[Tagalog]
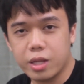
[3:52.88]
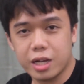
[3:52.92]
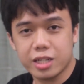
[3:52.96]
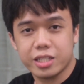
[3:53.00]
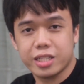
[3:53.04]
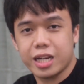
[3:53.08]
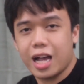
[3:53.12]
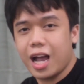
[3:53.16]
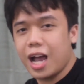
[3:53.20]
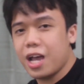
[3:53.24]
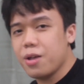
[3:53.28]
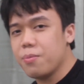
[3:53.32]
na
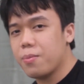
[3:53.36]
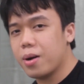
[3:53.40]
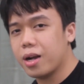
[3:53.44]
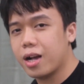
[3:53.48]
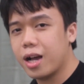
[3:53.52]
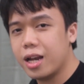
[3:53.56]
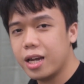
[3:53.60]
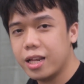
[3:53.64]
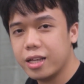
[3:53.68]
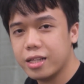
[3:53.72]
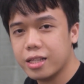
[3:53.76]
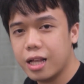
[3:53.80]
siya ay
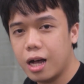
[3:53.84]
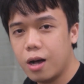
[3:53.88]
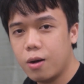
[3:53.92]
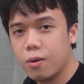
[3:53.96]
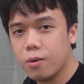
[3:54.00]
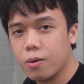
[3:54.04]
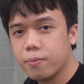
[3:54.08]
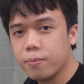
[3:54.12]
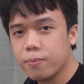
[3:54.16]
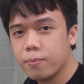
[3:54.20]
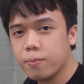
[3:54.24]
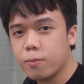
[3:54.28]
magaling
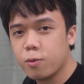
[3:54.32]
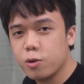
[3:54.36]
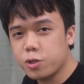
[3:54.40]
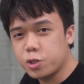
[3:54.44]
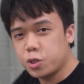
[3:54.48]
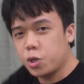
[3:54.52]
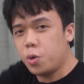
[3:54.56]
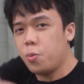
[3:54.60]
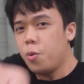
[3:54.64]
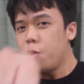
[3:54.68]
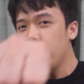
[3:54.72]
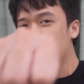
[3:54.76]
daw.
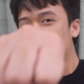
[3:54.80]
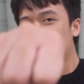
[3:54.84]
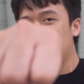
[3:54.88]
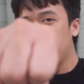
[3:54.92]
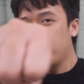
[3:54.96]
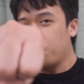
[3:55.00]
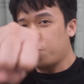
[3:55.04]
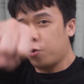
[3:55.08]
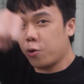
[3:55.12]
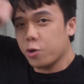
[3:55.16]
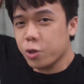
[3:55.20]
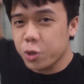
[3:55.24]
Gusto
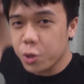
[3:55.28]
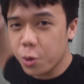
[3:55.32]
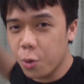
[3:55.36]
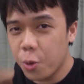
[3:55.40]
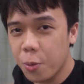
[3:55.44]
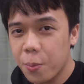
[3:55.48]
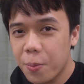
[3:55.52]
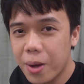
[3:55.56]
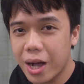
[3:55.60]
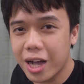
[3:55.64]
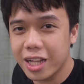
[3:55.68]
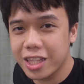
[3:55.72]
mong gusto
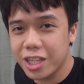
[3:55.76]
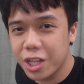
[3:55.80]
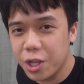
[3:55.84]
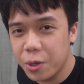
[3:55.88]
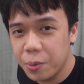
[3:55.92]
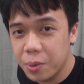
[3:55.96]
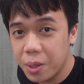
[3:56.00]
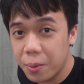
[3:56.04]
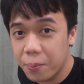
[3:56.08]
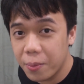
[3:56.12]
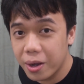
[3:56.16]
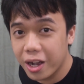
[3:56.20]
mong
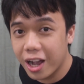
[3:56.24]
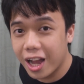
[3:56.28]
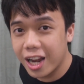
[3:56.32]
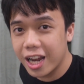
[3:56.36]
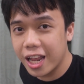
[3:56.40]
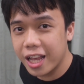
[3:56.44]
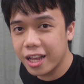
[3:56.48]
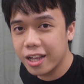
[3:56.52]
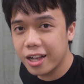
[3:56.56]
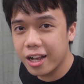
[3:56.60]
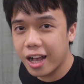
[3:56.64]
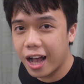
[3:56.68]
makatikim ng
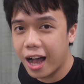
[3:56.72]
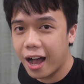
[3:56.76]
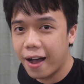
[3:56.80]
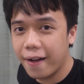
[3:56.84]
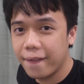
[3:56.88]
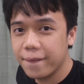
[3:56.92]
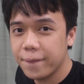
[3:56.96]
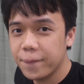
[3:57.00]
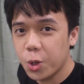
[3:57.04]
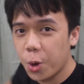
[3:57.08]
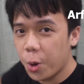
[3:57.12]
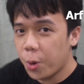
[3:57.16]
magaling?
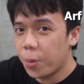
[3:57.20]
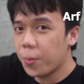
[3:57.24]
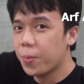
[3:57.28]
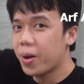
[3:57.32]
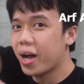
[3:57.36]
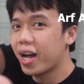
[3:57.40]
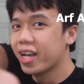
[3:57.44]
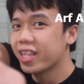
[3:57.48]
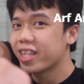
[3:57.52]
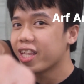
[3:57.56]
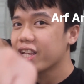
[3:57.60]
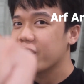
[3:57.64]
Ha? Gusto mong
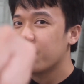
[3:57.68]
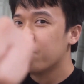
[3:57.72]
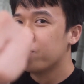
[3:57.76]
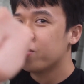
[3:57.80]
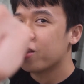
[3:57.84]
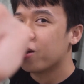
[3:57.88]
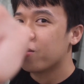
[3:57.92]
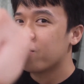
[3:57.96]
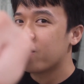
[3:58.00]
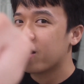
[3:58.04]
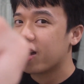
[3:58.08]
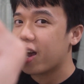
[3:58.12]
makatikim
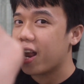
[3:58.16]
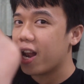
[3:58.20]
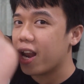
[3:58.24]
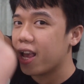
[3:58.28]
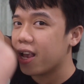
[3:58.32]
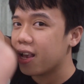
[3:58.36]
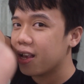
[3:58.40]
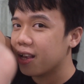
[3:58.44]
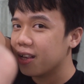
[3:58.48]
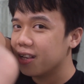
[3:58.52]
ng magaling?